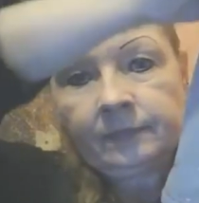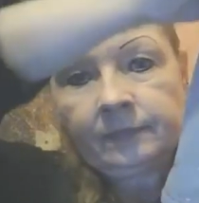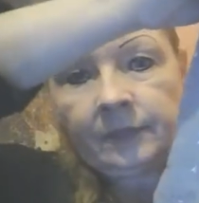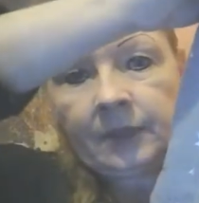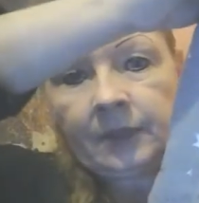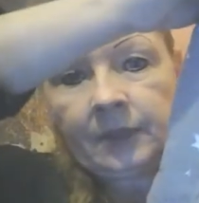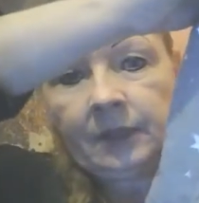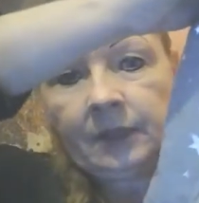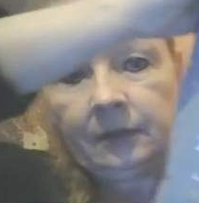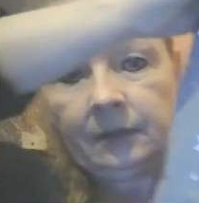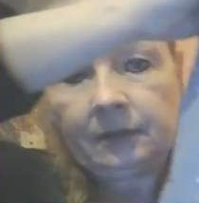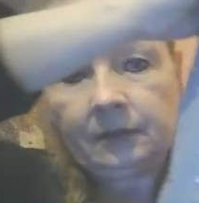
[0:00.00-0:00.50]

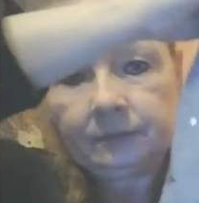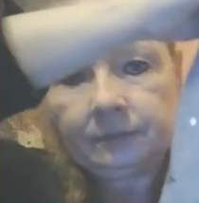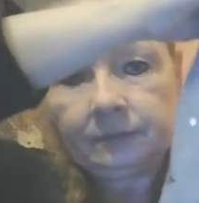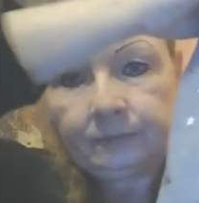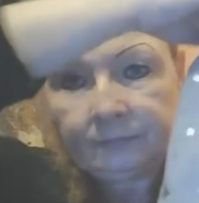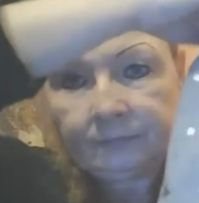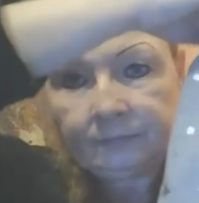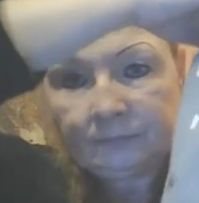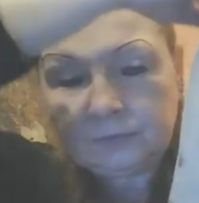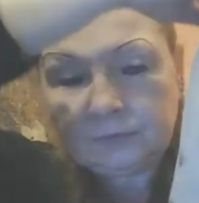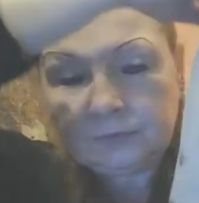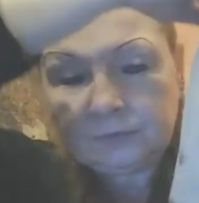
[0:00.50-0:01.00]
Ja,
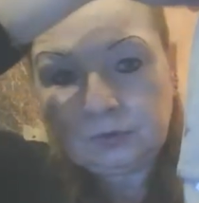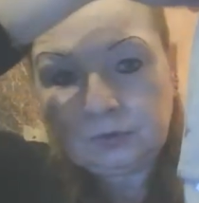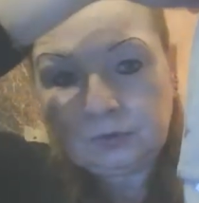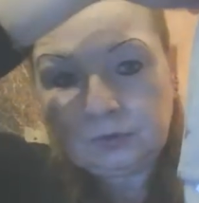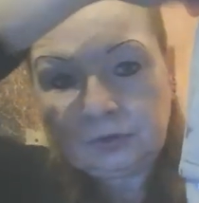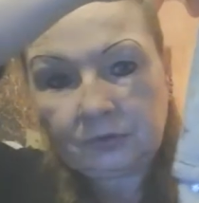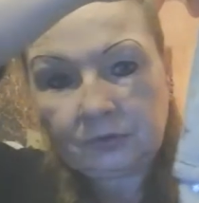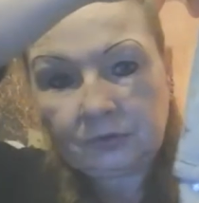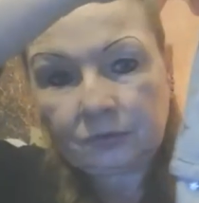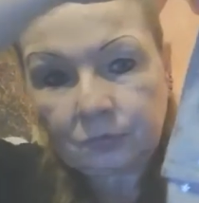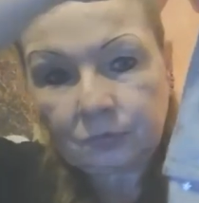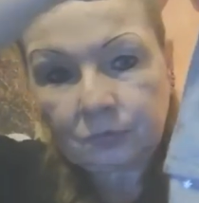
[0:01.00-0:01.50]
und
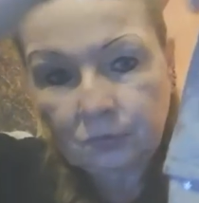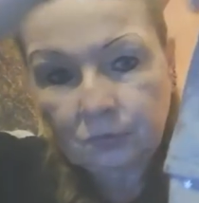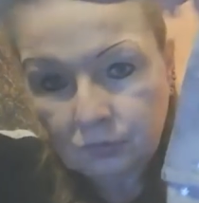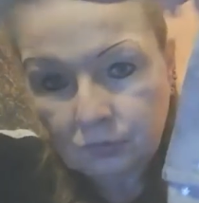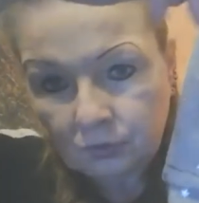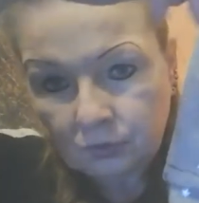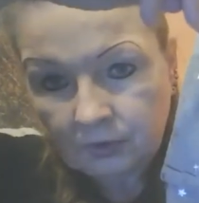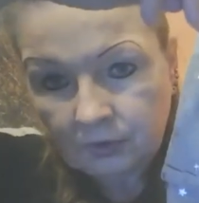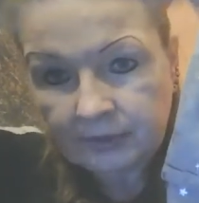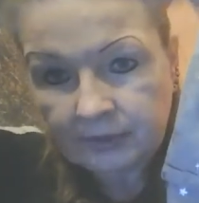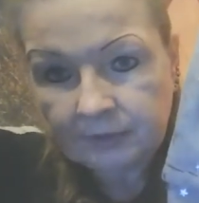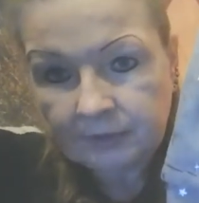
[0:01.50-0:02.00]

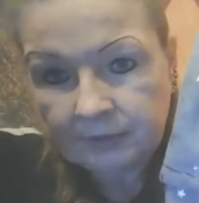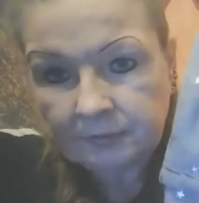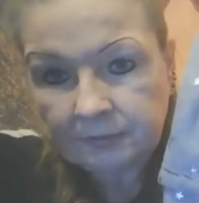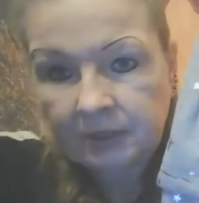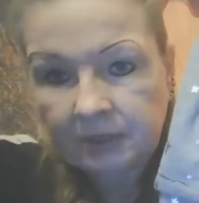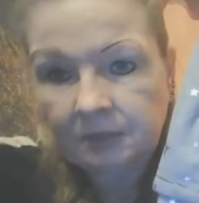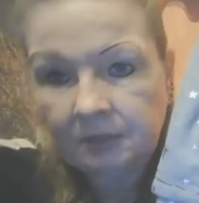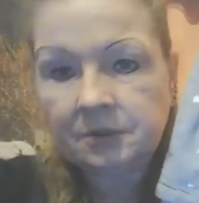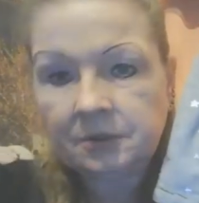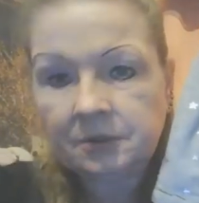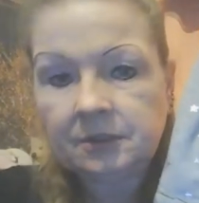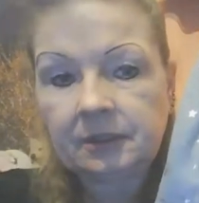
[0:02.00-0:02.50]
so hat man nämlich